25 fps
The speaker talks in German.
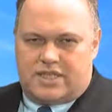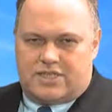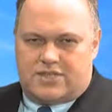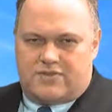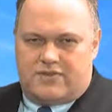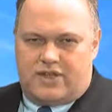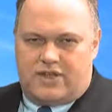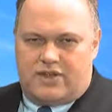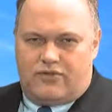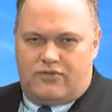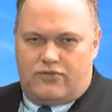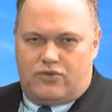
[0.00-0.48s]

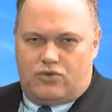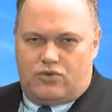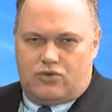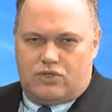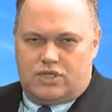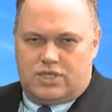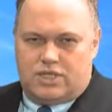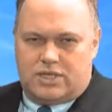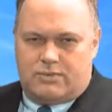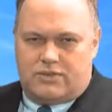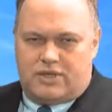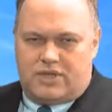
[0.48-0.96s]
Deswegen für
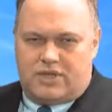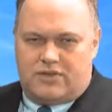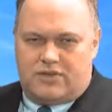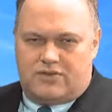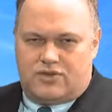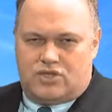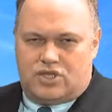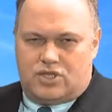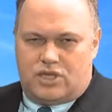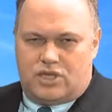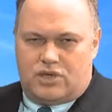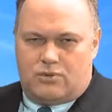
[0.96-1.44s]
unsere
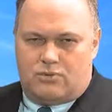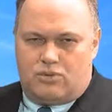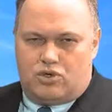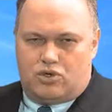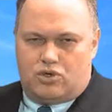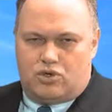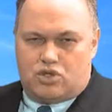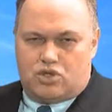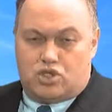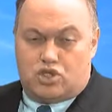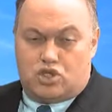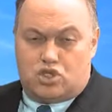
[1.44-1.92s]
Begriffe General
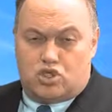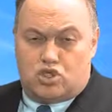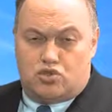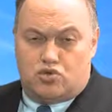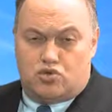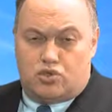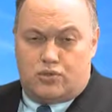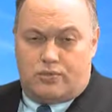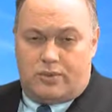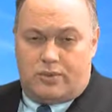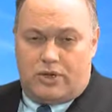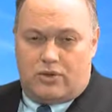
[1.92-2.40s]
Motors
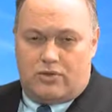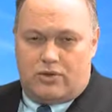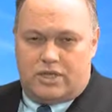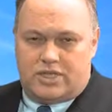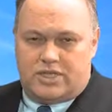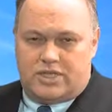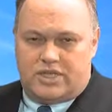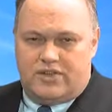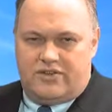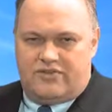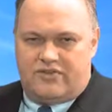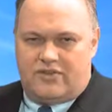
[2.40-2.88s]
zu
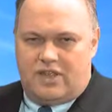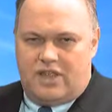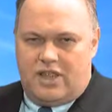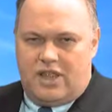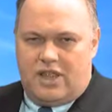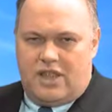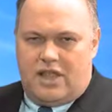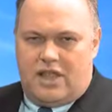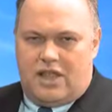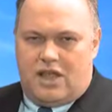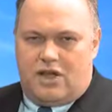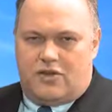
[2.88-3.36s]
spekulativ
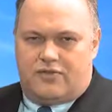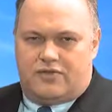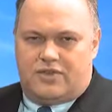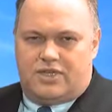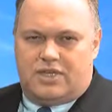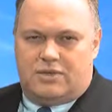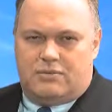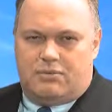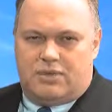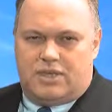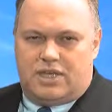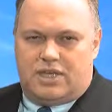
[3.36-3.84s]
auf
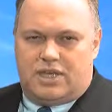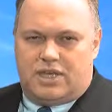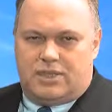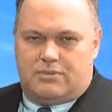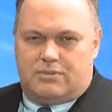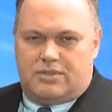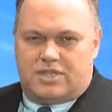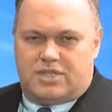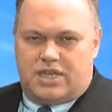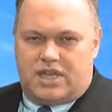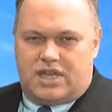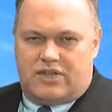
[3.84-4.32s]
die mittlere
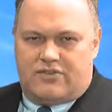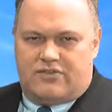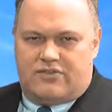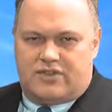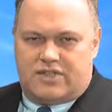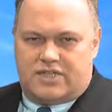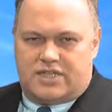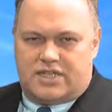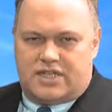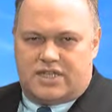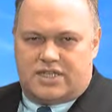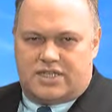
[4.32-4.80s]
bis
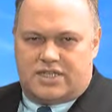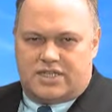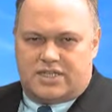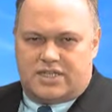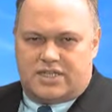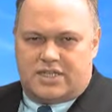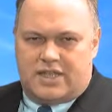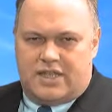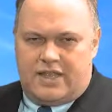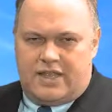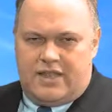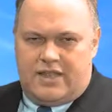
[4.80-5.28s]
langfristige
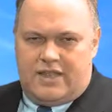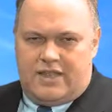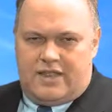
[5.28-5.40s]
Sicht,